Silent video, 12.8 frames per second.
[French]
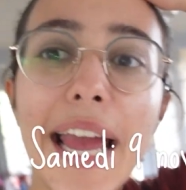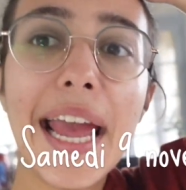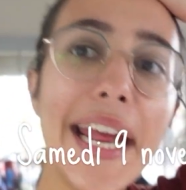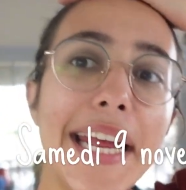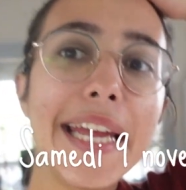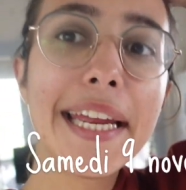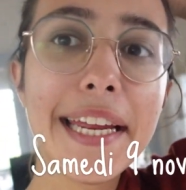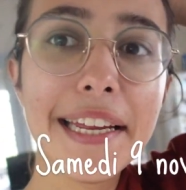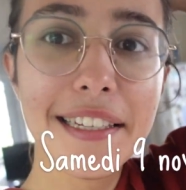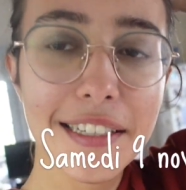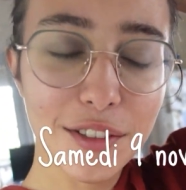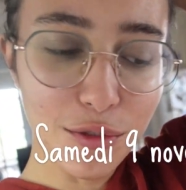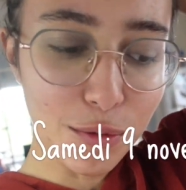Hey,
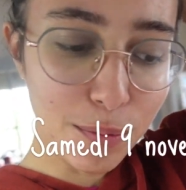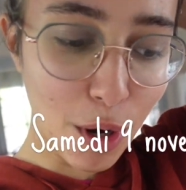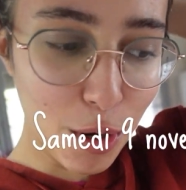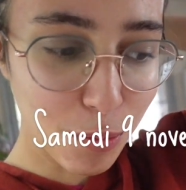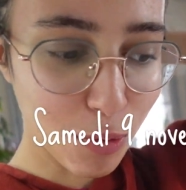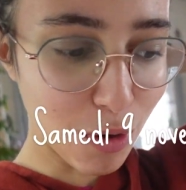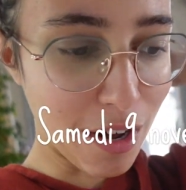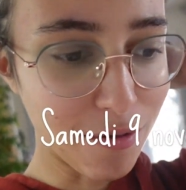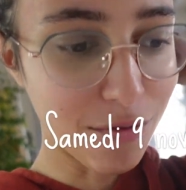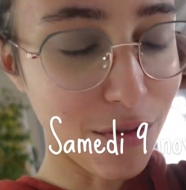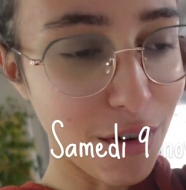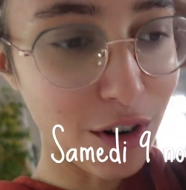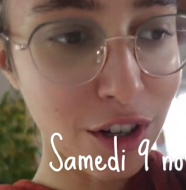je vous prends pour un
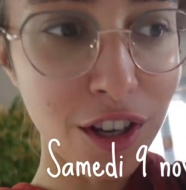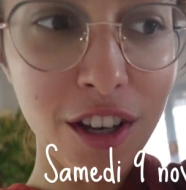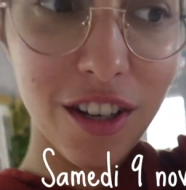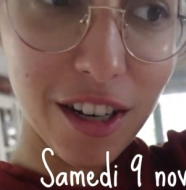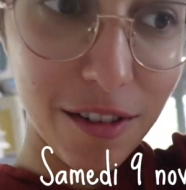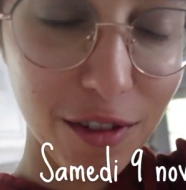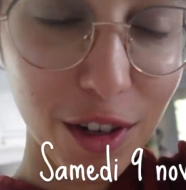vlog, un